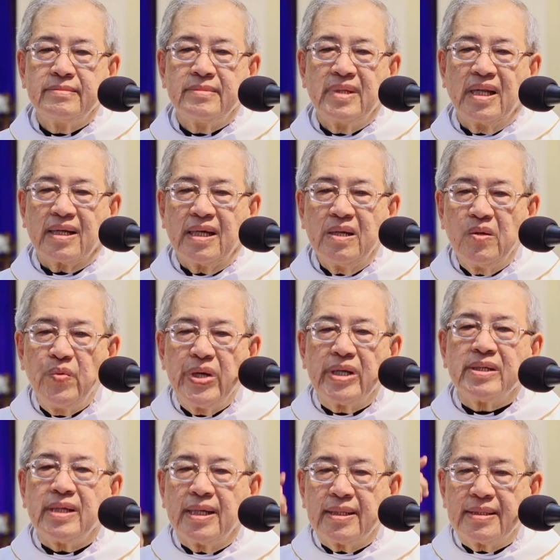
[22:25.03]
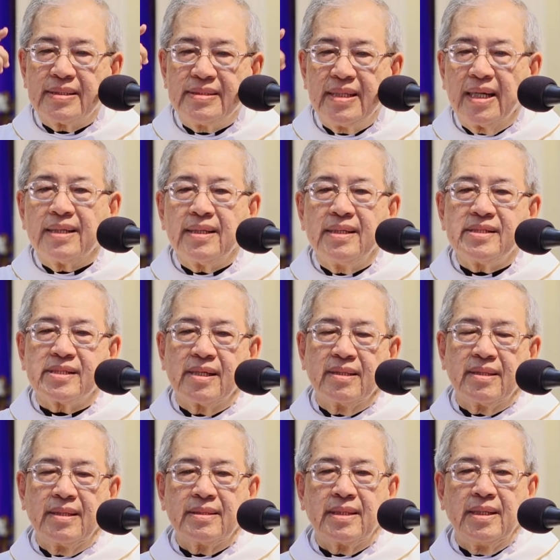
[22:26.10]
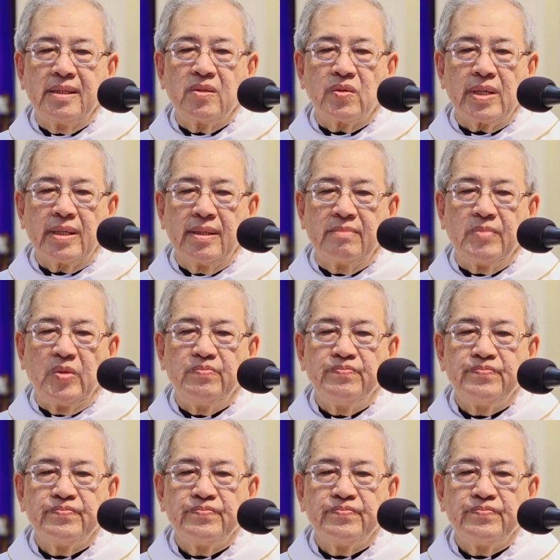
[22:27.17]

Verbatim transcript: là cái nguyên nhân dẫn đến sự tự tử của các linh mục